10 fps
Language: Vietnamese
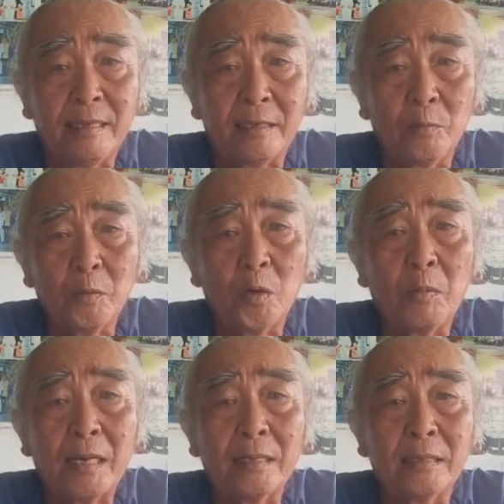và chúc cô
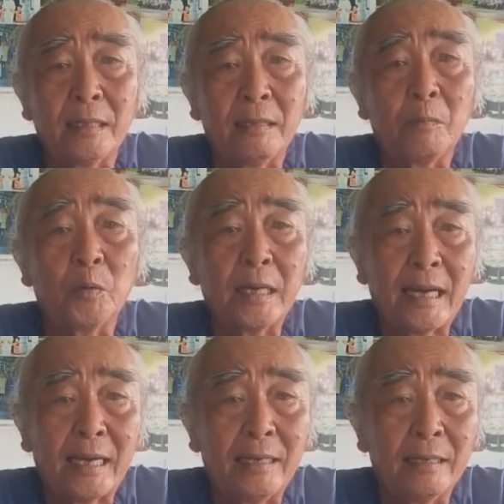bác anh chị mỗi
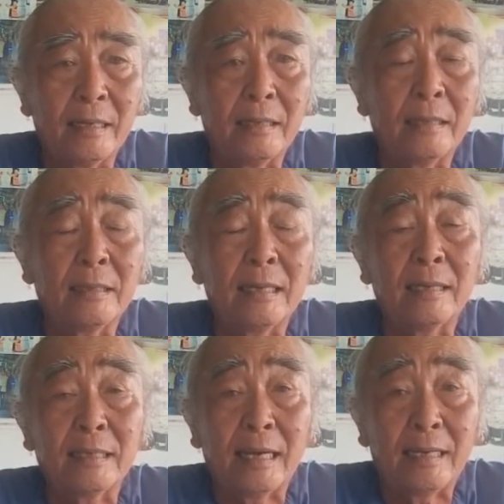ngày anh nghe
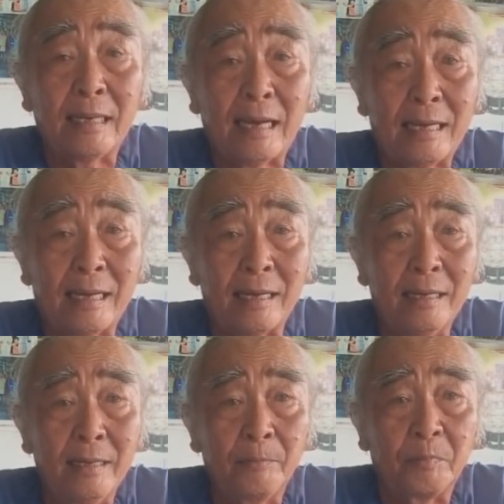là thầy dạy là
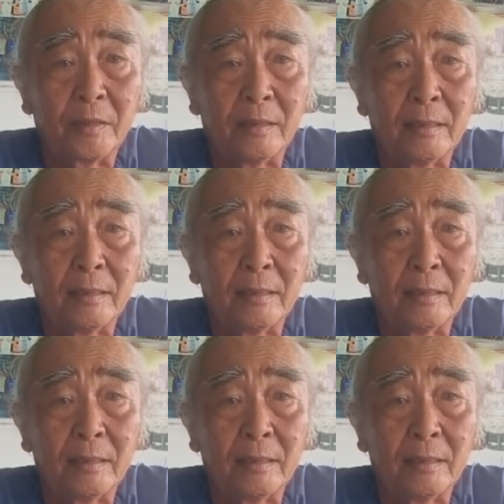ừ,